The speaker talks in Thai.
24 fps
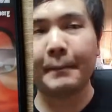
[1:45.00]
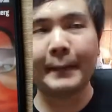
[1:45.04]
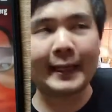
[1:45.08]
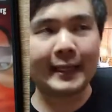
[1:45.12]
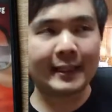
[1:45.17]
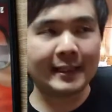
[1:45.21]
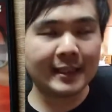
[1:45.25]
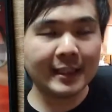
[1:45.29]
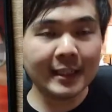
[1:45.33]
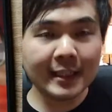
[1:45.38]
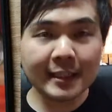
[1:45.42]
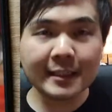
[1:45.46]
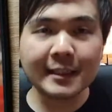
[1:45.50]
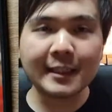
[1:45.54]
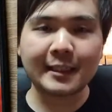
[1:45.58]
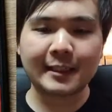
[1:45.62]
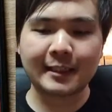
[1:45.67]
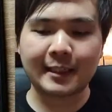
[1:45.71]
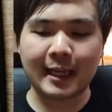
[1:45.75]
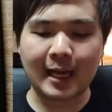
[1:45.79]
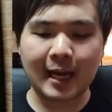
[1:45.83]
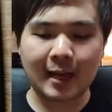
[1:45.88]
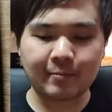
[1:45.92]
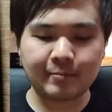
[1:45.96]
มีอีกเรื่องหนึ่
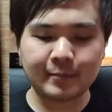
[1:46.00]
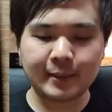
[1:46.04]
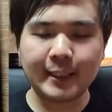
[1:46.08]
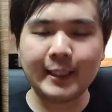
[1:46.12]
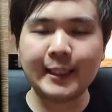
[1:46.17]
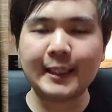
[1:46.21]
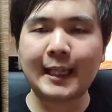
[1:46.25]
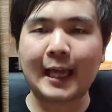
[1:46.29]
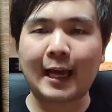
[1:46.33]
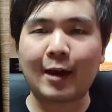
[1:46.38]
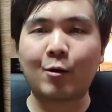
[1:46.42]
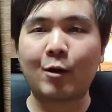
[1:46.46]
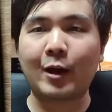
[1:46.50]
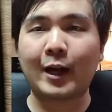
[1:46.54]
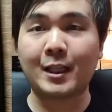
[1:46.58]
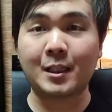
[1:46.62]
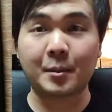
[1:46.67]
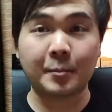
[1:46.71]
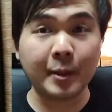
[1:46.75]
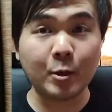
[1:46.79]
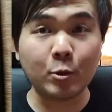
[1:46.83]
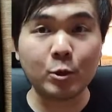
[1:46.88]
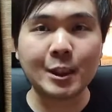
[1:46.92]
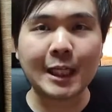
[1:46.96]
งนะครับที่หลายคนอา
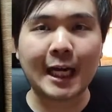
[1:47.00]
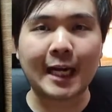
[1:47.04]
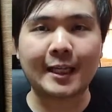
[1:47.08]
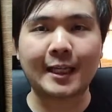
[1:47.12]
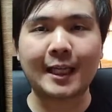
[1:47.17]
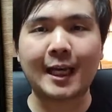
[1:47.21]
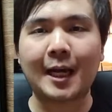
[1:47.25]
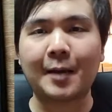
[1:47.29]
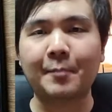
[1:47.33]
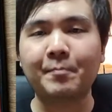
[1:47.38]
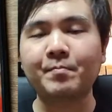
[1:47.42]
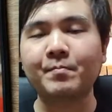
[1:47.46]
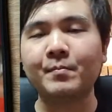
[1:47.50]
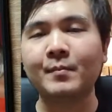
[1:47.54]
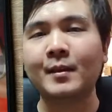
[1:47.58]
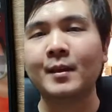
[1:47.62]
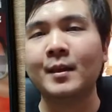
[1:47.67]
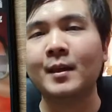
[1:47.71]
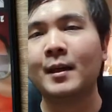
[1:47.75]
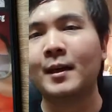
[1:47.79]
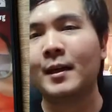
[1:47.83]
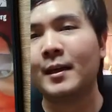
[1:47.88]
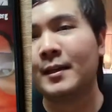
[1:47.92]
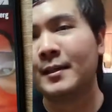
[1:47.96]
จจะไม่รู้จักนะครับ
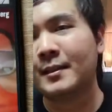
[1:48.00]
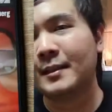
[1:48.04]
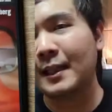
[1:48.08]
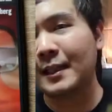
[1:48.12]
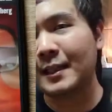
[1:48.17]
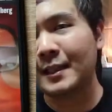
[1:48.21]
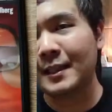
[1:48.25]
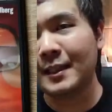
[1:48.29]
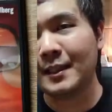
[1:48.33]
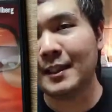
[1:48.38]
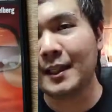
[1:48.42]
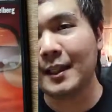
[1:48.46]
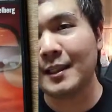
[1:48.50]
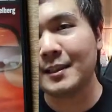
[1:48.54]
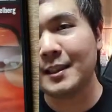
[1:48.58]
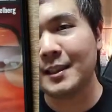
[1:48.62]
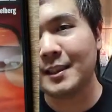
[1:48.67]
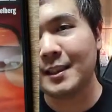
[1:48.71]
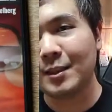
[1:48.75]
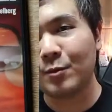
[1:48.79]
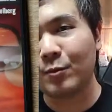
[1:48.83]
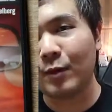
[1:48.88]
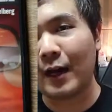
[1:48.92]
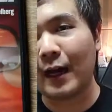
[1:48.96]
นั่นคือเรื่อง
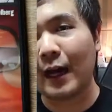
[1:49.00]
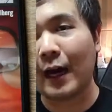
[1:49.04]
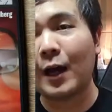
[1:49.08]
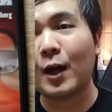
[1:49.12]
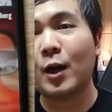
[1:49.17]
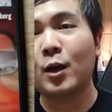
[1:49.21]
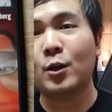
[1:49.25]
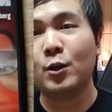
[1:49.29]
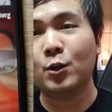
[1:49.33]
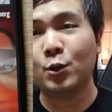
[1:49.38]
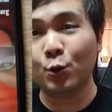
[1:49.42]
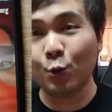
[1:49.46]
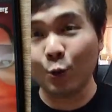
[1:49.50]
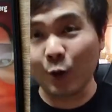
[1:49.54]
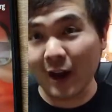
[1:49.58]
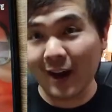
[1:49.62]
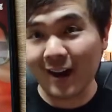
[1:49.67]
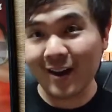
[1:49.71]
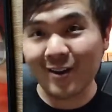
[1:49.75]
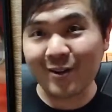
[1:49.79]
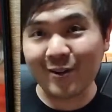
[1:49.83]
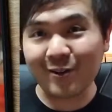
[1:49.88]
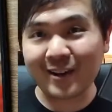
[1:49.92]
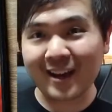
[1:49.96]
ที่ชื่อว่าูเอ
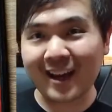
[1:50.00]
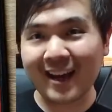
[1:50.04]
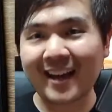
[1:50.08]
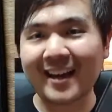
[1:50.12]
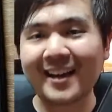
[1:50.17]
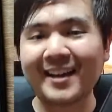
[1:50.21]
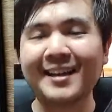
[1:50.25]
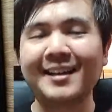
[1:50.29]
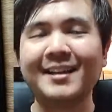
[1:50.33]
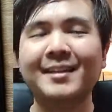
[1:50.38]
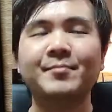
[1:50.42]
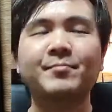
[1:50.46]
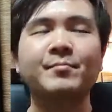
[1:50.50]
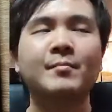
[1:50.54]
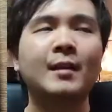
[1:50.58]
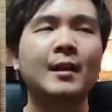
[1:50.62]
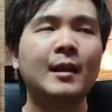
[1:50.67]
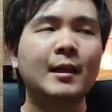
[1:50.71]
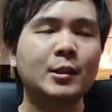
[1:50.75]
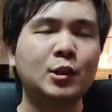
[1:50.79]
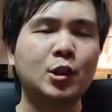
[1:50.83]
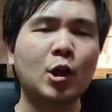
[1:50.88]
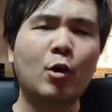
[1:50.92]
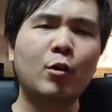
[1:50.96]
ลนะฮะ
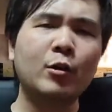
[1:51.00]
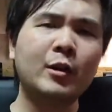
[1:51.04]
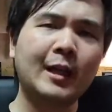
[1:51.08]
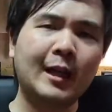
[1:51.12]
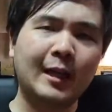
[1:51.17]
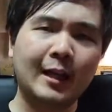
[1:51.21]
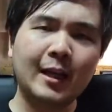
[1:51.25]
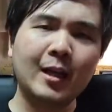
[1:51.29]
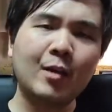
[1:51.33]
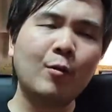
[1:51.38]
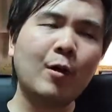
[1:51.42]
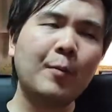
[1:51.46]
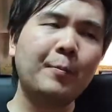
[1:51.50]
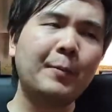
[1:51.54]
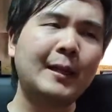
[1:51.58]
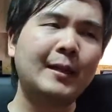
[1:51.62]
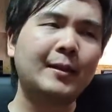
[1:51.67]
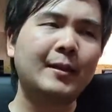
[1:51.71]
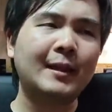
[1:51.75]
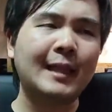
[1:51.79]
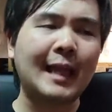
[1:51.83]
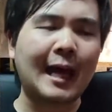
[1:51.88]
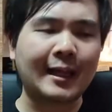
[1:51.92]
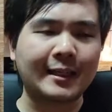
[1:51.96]
จอสเนี่ยเรียกได้ว่าเป็
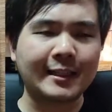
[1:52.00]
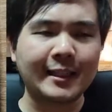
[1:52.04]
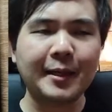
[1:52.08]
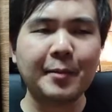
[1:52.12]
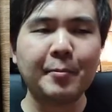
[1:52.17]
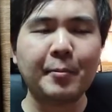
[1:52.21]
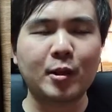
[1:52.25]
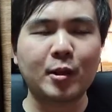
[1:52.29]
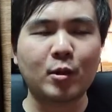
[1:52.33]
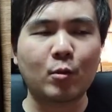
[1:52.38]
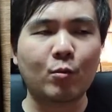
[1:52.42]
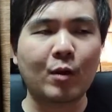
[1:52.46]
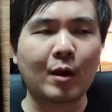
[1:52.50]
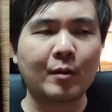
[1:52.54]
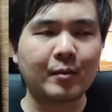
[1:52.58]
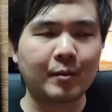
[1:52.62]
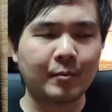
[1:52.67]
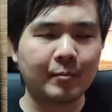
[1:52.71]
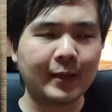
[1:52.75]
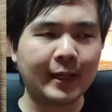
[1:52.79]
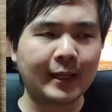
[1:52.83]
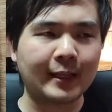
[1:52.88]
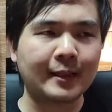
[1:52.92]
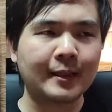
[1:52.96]
นหนังที่ประสบความ
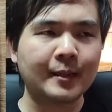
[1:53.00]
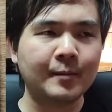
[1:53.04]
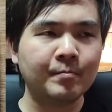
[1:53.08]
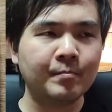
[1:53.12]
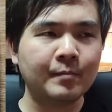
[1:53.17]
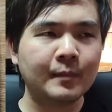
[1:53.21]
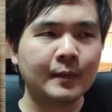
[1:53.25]
สำเร็จ